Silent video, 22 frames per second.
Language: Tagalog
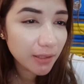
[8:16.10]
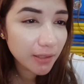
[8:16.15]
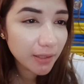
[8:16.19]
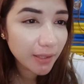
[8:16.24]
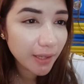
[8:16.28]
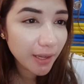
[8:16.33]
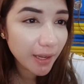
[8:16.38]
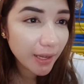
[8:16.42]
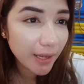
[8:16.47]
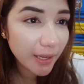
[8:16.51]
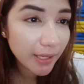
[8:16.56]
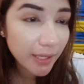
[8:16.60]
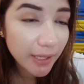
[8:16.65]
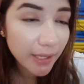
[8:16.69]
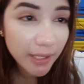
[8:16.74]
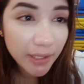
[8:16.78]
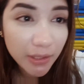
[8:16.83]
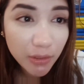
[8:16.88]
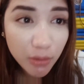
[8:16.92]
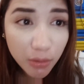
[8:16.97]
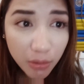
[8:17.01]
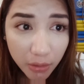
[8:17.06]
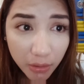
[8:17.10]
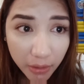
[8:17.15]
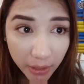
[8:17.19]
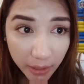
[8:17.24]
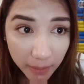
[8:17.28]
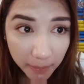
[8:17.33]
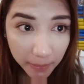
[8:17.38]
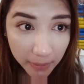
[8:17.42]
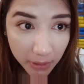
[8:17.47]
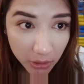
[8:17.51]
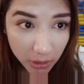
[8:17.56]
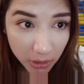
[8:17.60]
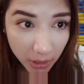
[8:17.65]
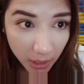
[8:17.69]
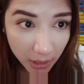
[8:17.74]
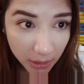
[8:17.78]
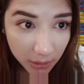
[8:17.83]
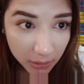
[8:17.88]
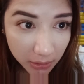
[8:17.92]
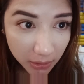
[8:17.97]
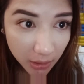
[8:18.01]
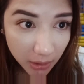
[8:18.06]
Ayan, okay pa siya
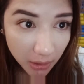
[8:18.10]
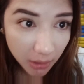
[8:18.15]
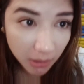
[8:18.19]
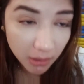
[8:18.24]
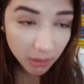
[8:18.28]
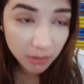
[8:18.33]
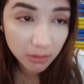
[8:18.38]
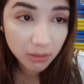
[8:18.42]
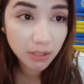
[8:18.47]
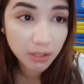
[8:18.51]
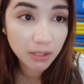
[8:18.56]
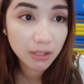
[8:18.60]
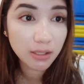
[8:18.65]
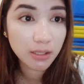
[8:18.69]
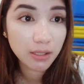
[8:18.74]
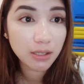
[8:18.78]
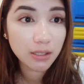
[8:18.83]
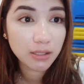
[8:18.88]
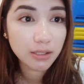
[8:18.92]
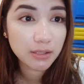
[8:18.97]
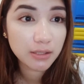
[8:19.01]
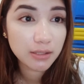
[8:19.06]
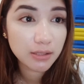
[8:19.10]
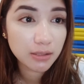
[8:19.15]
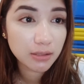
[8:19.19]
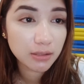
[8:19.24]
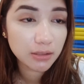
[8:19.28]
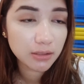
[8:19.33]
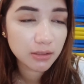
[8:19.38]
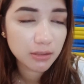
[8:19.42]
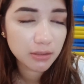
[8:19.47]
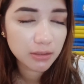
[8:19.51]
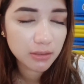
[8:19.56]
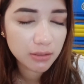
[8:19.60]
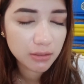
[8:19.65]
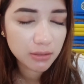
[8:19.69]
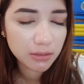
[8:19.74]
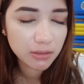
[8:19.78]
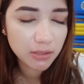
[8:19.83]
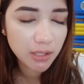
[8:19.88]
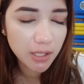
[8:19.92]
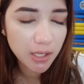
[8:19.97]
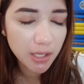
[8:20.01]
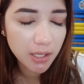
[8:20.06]
as in. Talagang
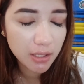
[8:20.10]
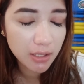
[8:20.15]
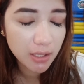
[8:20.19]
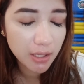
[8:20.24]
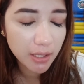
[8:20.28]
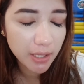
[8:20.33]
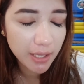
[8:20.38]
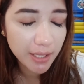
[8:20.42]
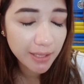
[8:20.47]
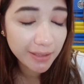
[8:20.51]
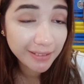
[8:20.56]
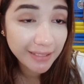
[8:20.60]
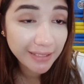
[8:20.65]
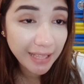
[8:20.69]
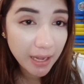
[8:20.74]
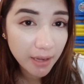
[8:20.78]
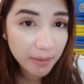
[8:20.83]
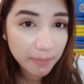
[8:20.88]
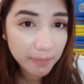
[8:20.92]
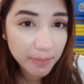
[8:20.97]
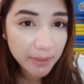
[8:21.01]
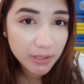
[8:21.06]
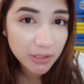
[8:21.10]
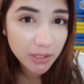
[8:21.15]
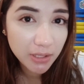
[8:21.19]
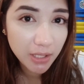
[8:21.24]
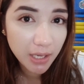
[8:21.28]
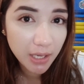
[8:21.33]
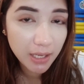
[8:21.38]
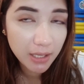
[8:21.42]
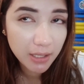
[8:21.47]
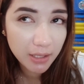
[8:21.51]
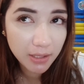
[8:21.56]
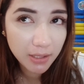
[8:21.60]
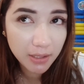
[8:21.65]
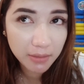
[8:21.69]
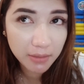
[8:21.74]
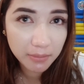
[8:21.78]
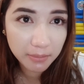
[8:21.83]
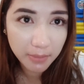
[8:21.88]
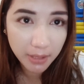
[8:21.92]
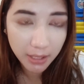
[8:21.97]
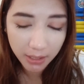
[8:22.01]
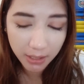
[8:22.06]
in intact pa siya.
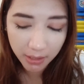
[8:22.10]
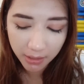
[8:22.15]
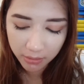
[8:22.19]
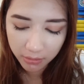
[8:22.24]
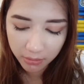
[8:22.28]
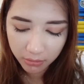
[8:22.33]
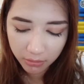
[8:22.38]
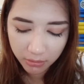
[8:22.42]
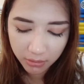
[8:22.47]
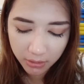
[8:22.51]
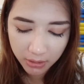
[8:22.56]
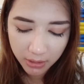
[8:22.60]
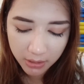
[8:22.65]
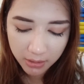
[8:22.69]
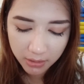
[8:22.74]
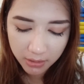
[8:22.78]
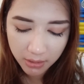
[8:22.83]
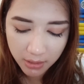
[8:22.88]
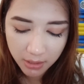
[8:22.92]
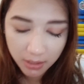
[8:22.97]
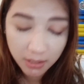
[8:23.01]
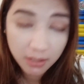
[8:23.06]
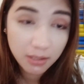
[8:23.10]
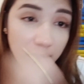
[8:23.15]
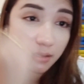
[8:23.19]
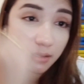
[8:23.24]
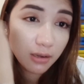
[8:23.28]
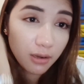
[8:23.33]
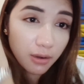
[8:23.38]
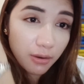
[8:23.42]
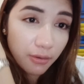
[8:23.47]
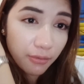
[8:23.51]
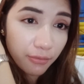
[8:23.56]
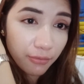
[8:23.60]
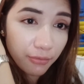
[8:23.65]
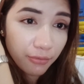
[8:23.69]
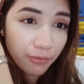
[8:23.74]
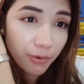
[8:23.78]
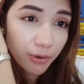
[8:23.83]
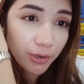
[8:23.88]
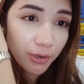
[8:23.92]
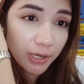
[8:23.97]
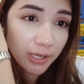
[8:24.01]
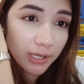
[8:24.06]
Bali, anong oras na?
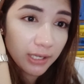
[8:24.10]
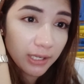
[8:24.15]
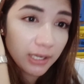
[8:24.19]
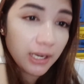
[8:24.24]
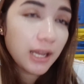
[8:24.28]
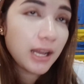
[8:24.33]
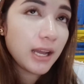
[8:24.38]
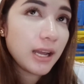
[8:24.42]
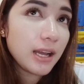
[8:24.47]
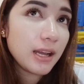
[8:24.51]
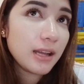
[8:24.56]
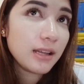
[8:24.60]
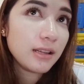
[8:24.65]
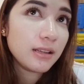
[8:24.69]
4 na